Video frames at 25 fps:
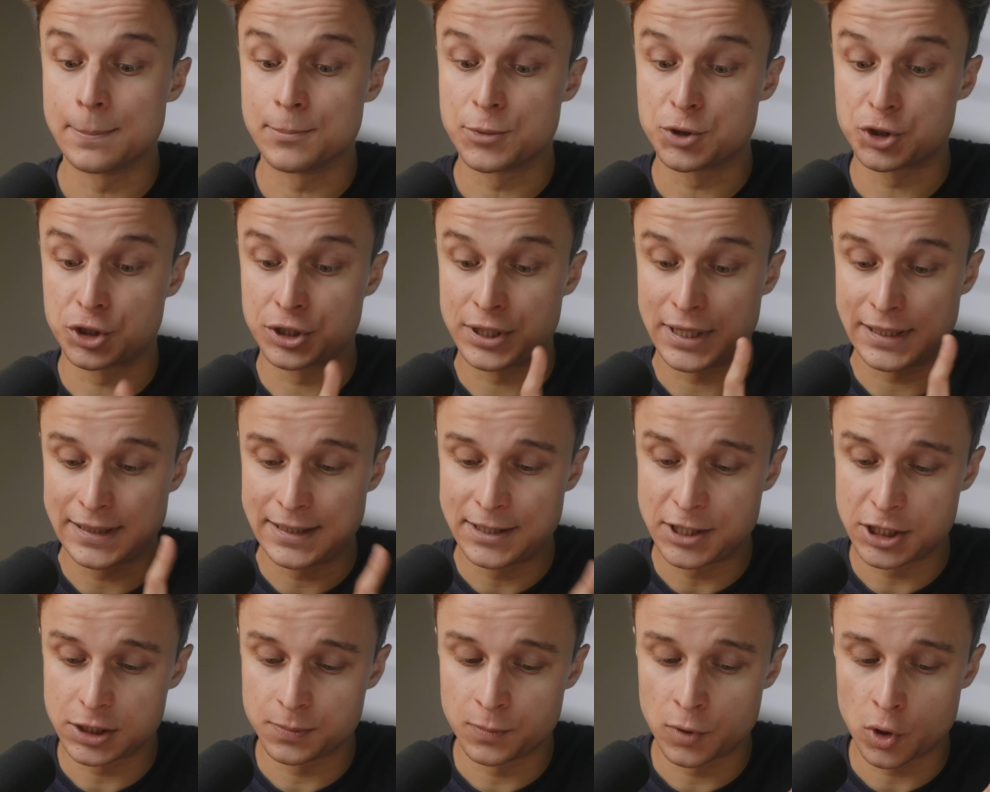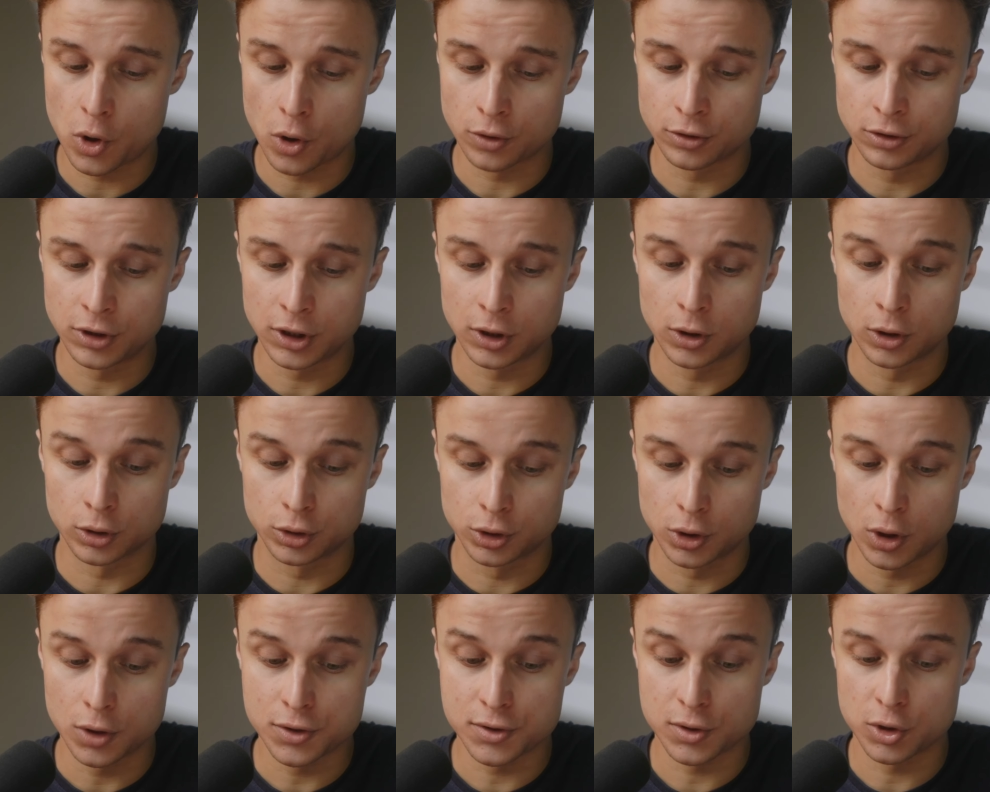przyjęliśmy od Niego
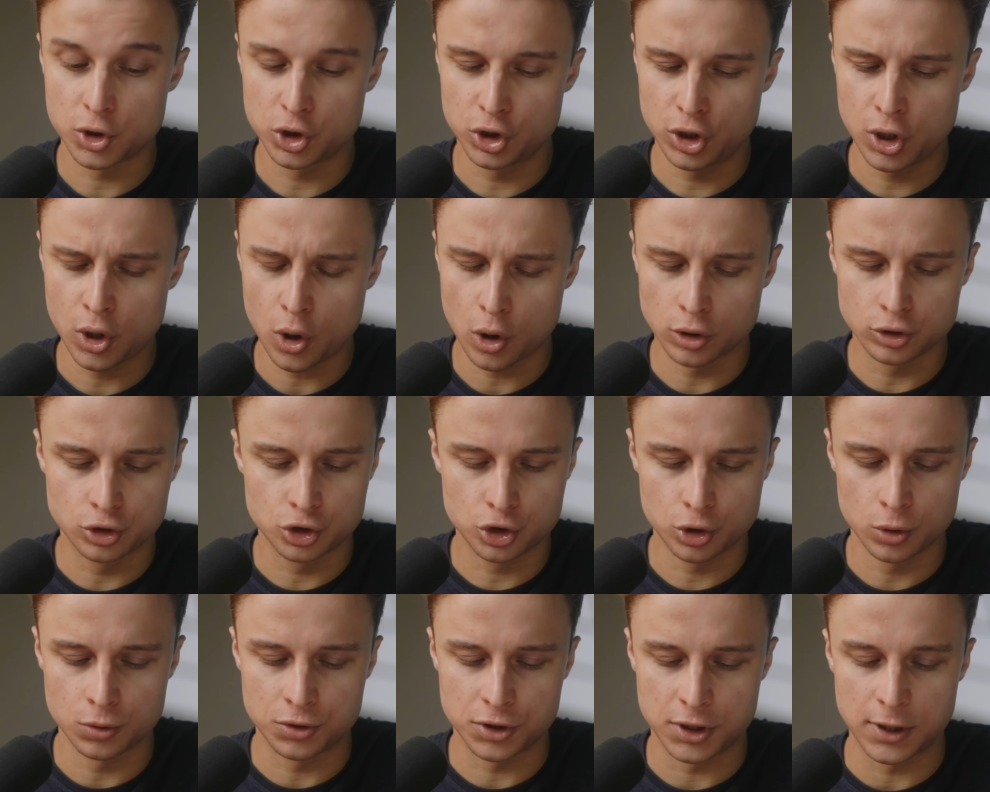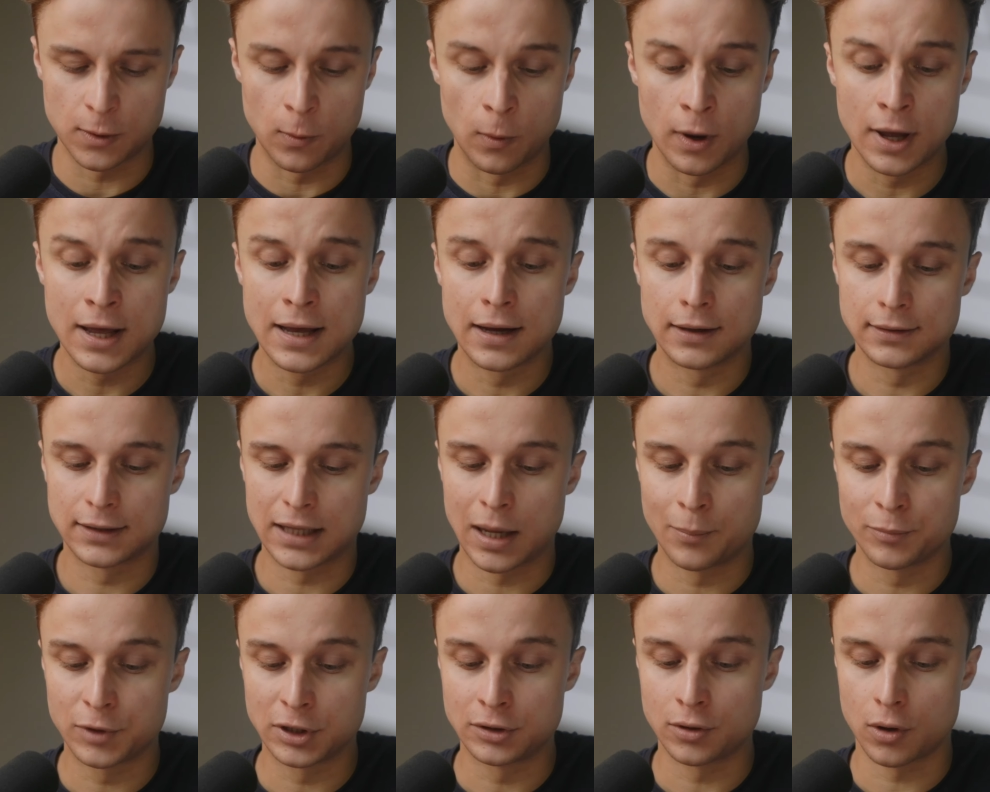to, coś Ty odrzucił,
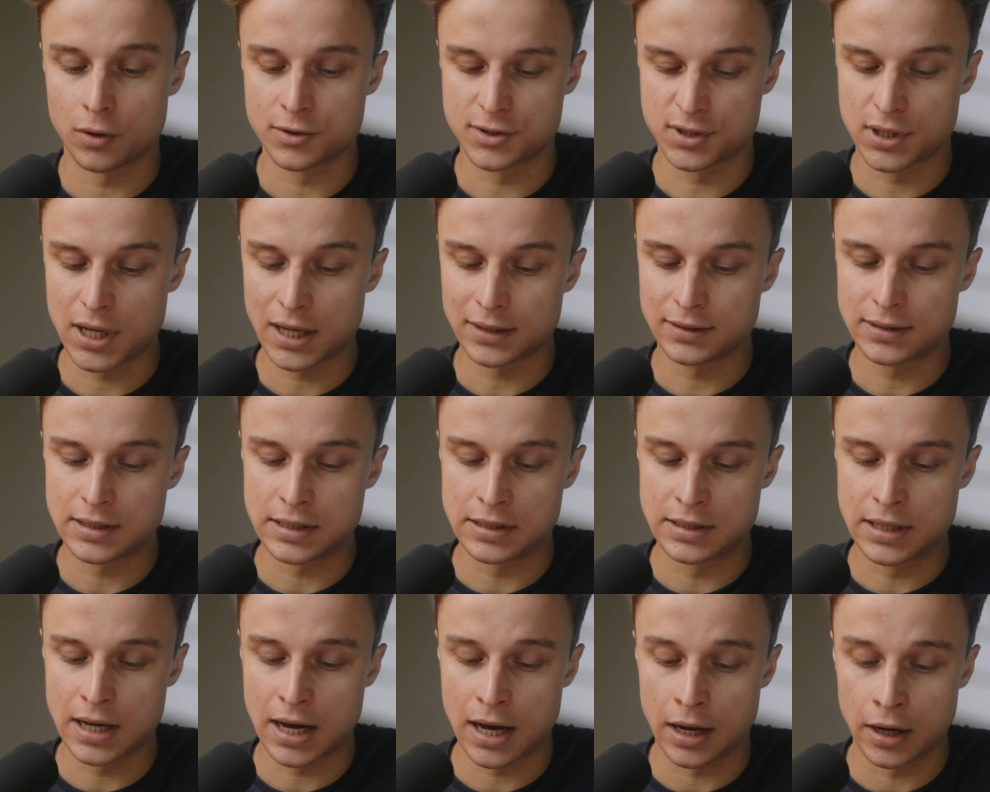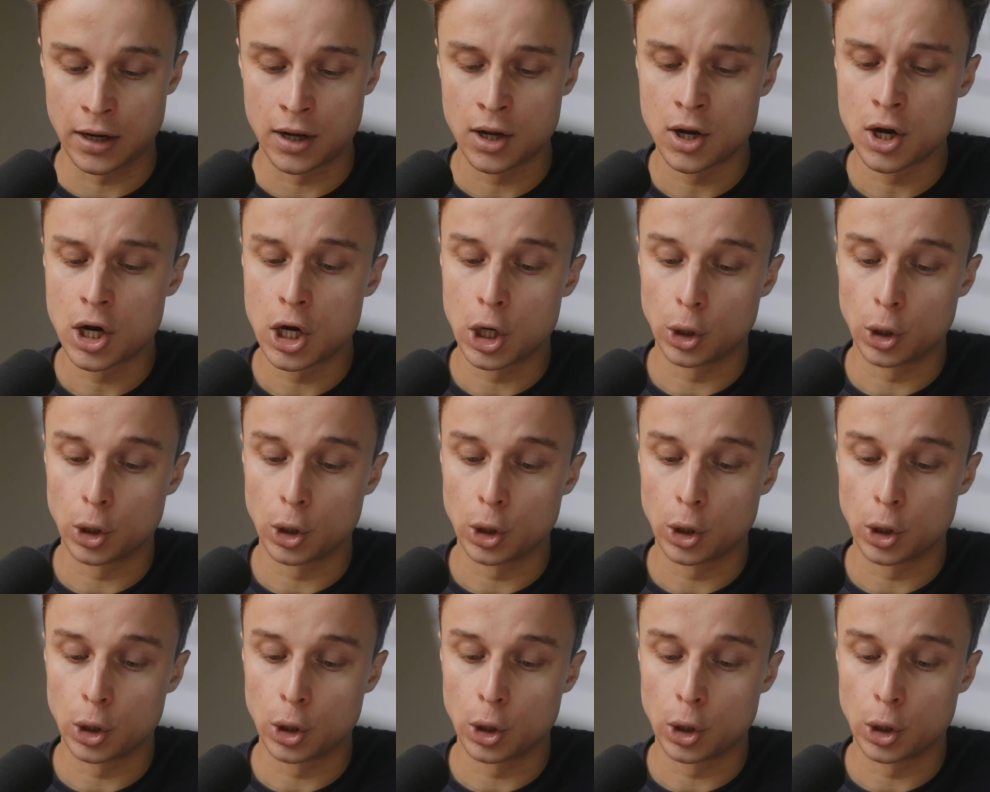tamten ostatni dar,